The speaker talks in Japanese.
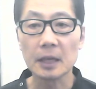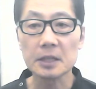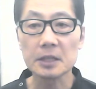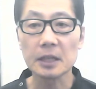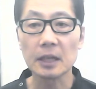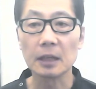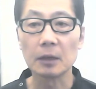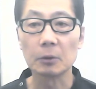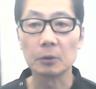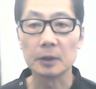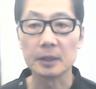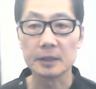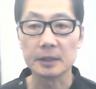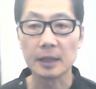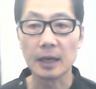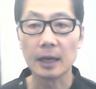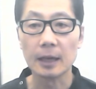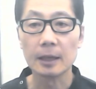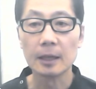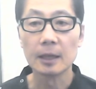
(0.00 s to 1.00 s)
確かなのです
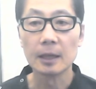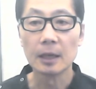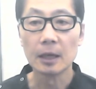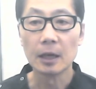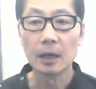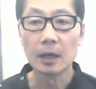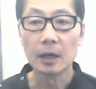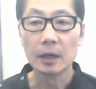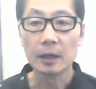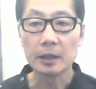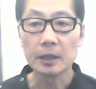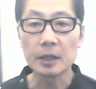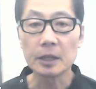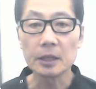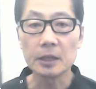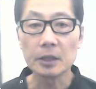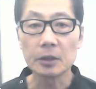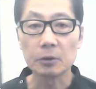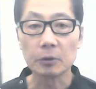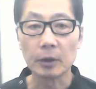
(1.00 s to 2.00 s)
が、筋
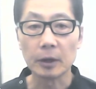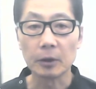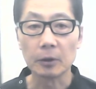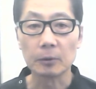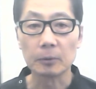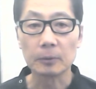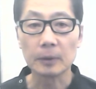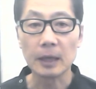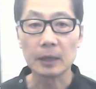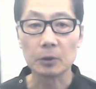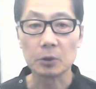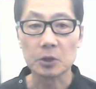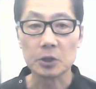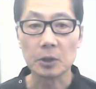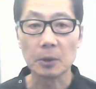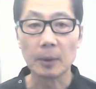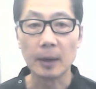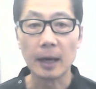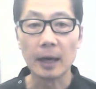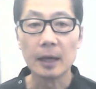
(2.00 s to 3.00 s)
肉への負荷とし
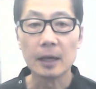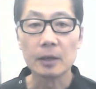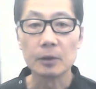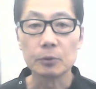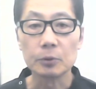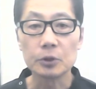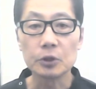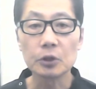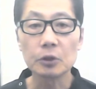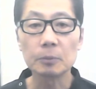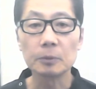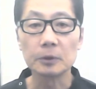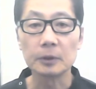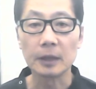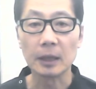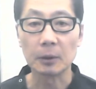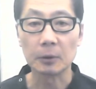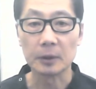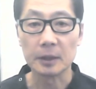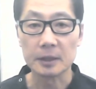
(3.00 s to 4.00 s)
ては不十分
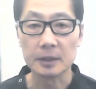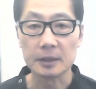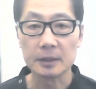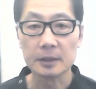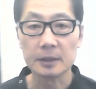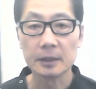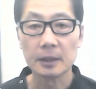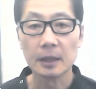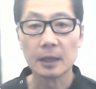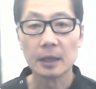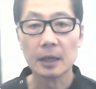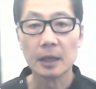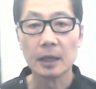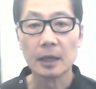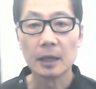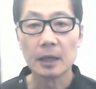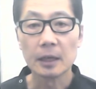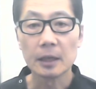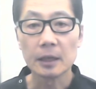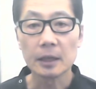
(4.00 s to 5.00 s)
なのです。
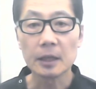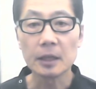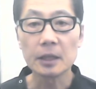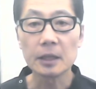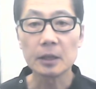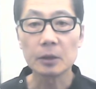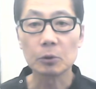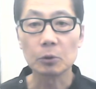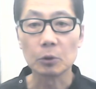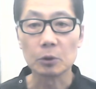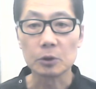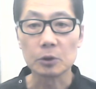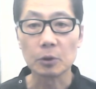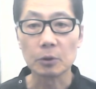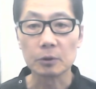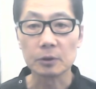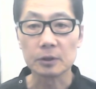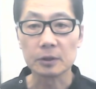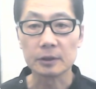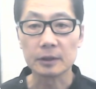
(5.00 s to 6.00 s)
筋肉を
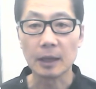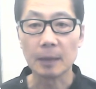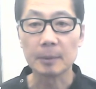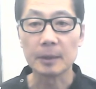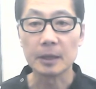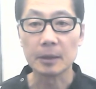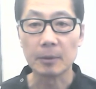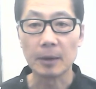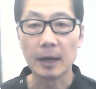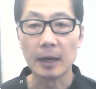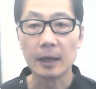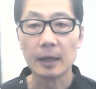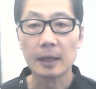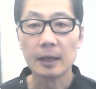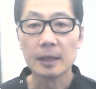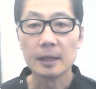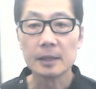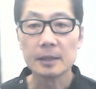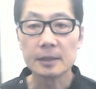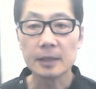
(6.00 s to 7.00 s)
強くするためには
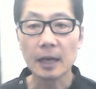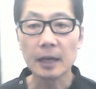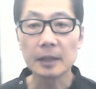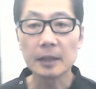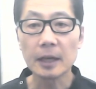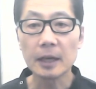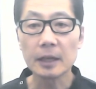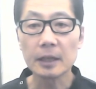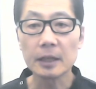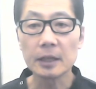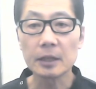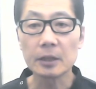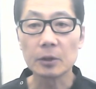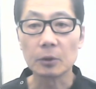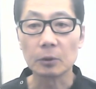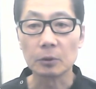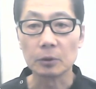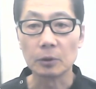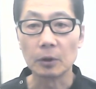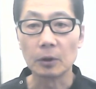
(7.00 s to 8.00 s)
最大筋
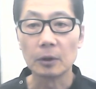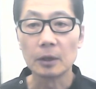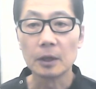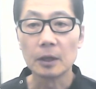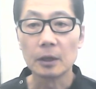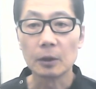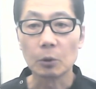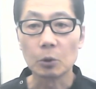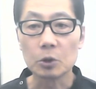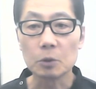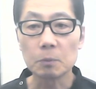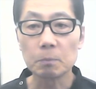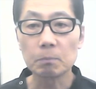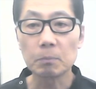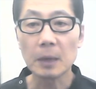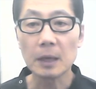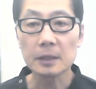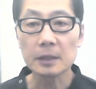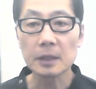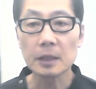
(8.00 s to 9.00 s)
力の ごじゅっ
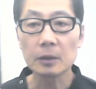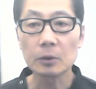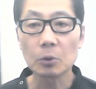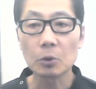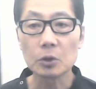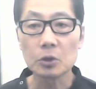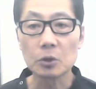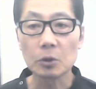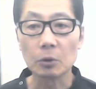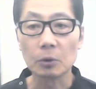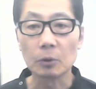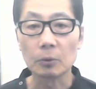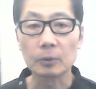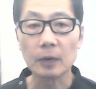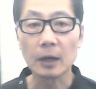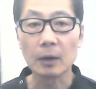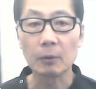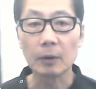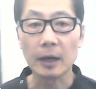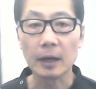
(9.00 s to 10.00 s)
パーセント 以上の負
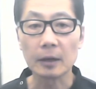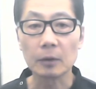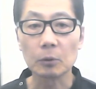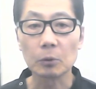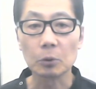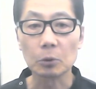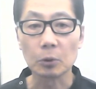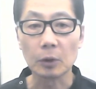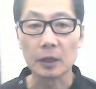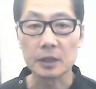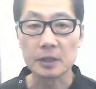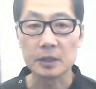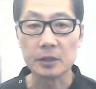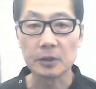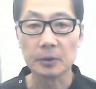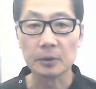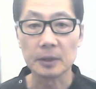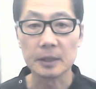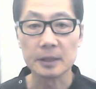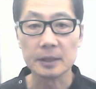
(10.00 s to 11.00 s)
荷をかけることが必
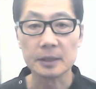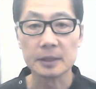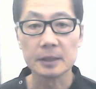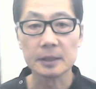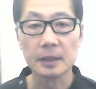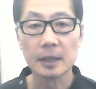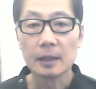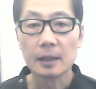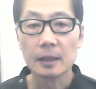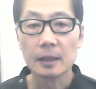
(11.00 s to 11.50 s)
要です。